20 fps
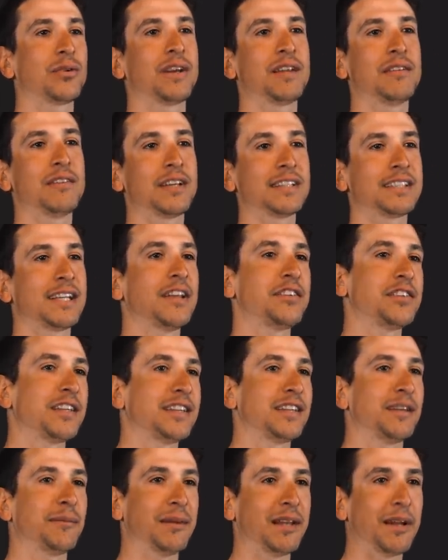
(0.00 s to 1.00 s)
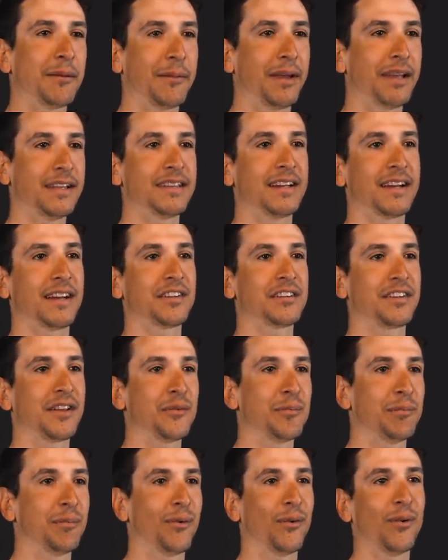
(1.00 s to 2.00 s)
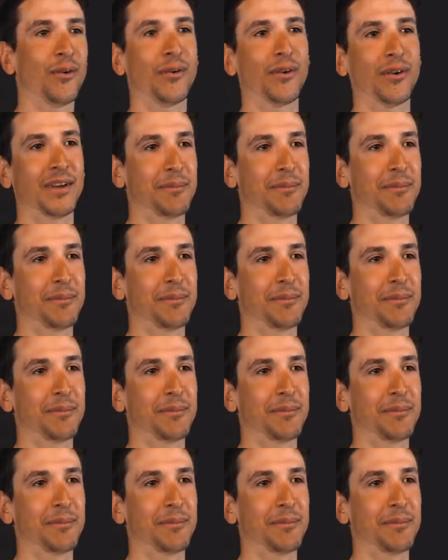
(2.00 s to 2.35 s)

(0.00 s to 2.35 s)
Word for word: arrivi a 6-7 mila metri, che sei un po'